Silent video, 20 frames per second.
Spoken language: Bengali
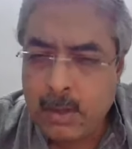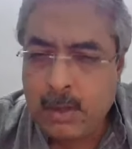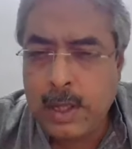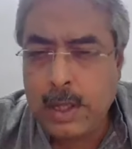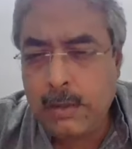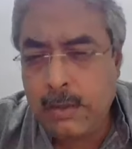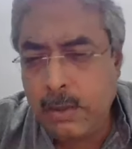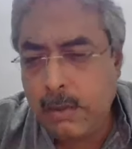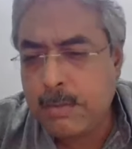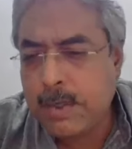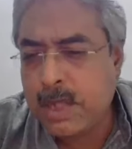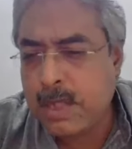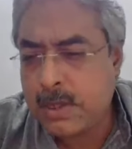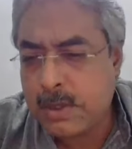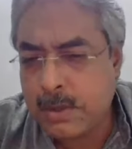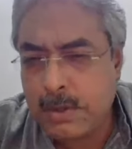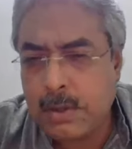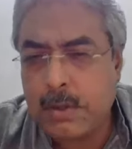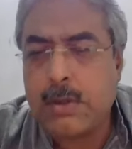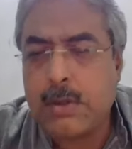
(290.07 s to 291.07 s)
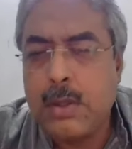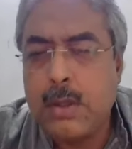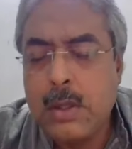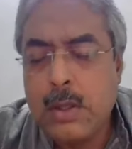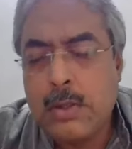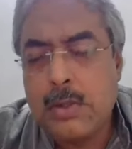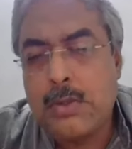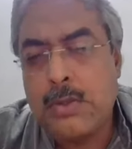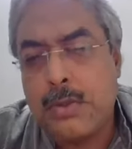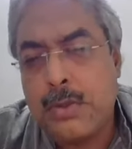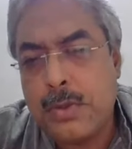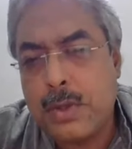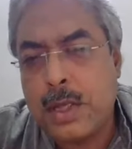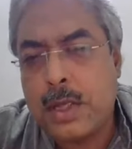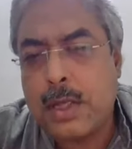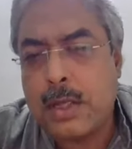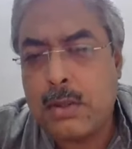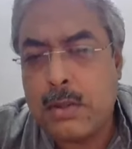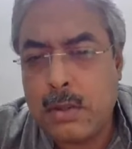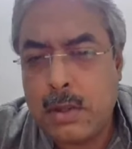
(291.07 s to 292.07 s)
অনেকগুলো মাস হলো শুরু
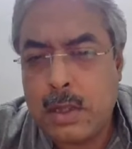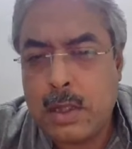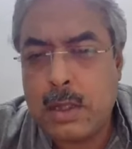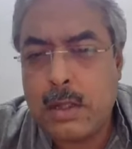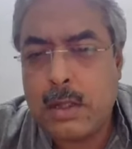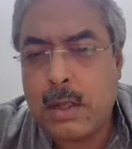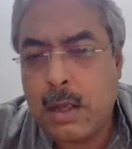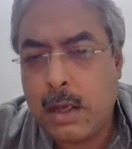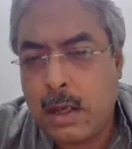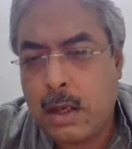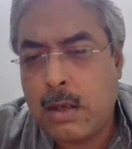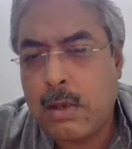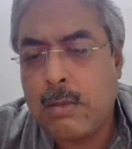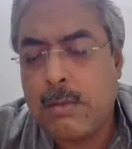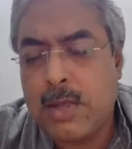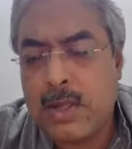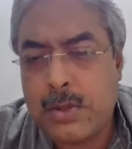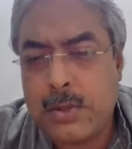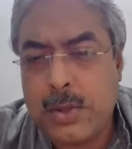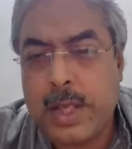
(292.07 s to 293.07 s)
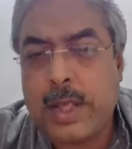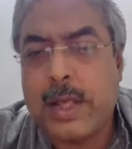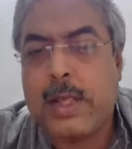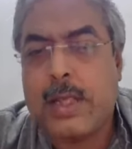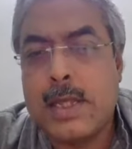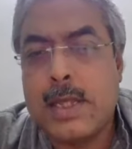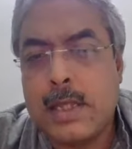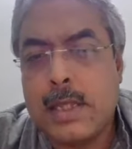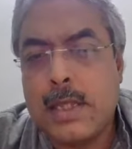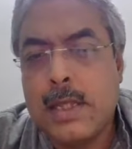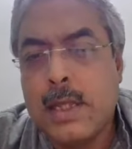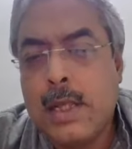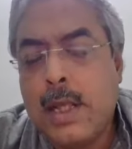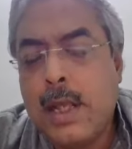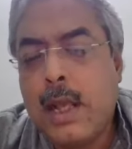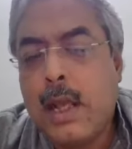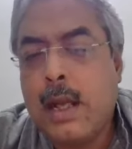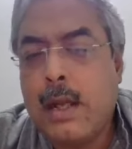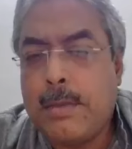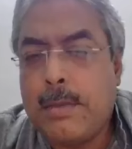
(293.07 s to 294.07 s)
থেকে ধরলে আট ন মাস হয়ে গেছে
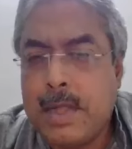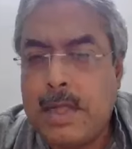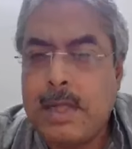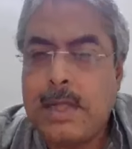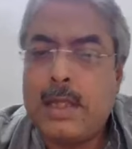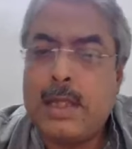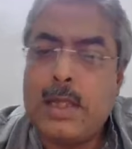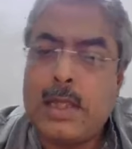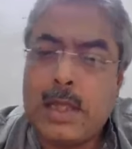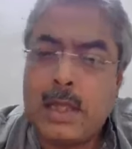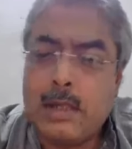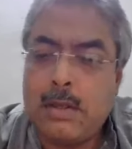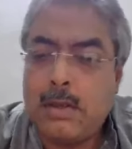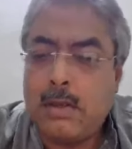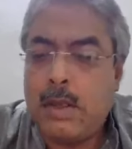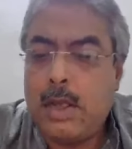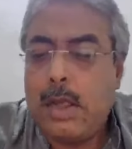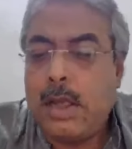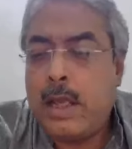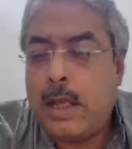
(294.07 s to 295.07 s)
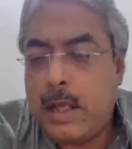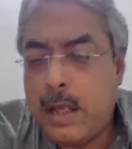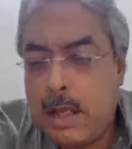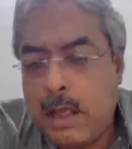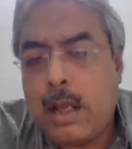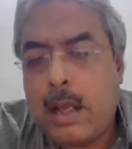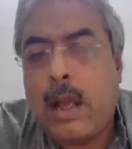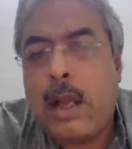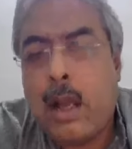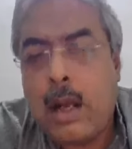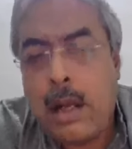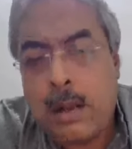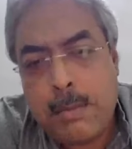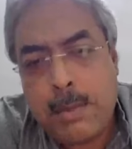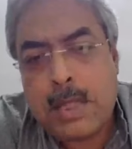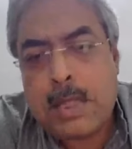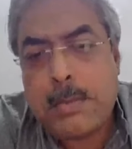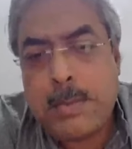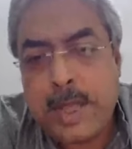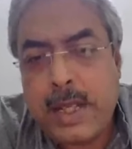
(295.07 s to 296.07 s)
আমাদের দেশে ধরলে আট
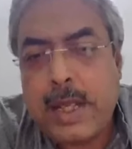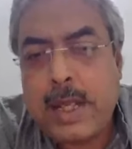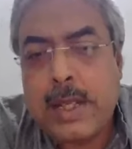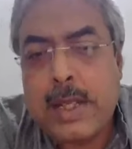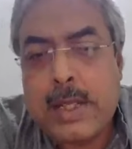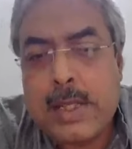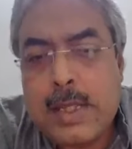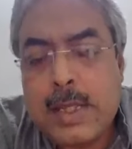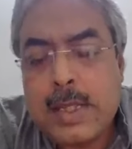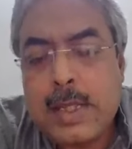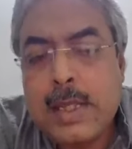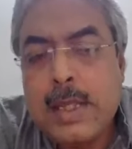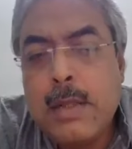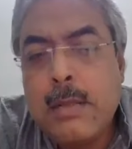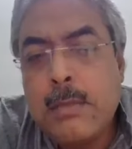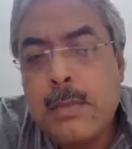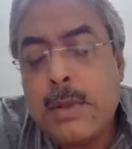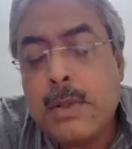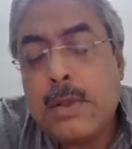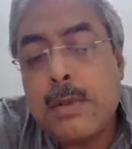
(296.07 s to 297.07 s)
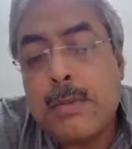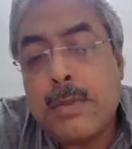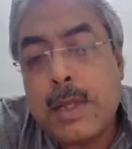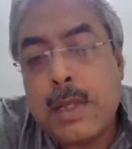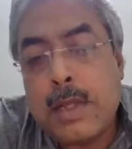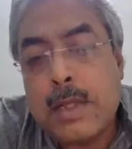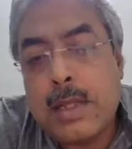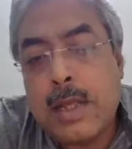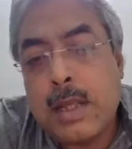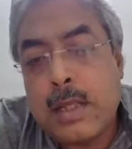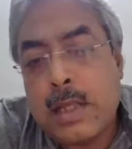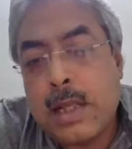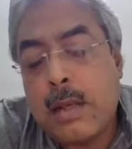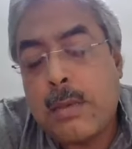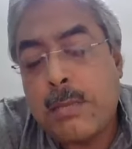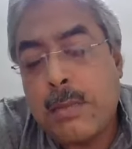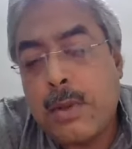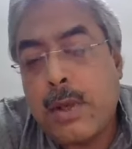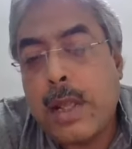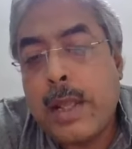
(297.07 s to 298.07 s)
মাস পেরিয়ে গেছে প্রথম কেস আসার
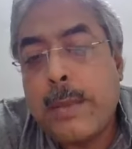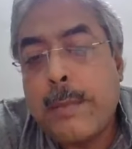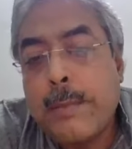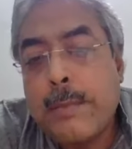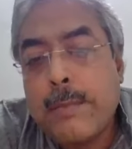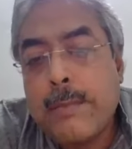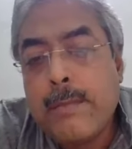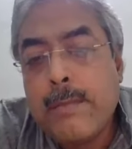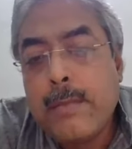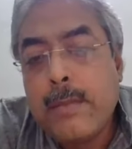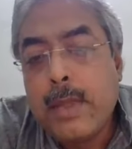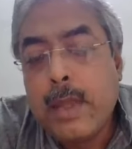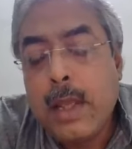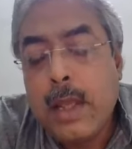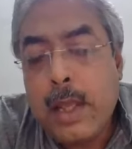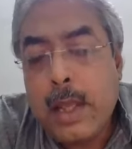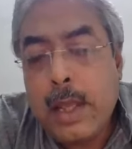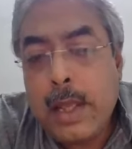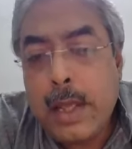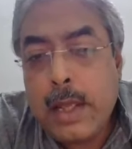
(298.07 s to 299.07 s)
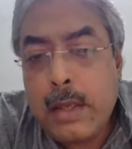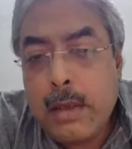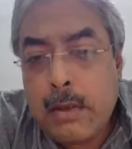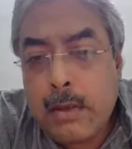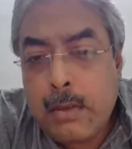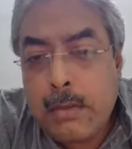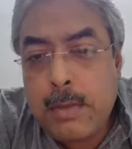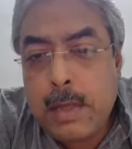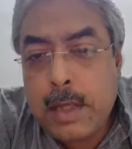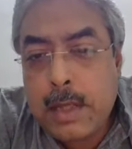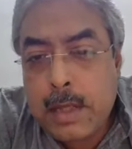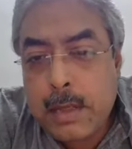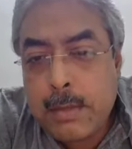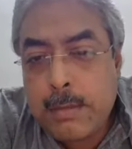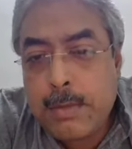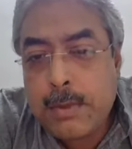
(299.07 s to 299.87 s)
পরে এরকম একটা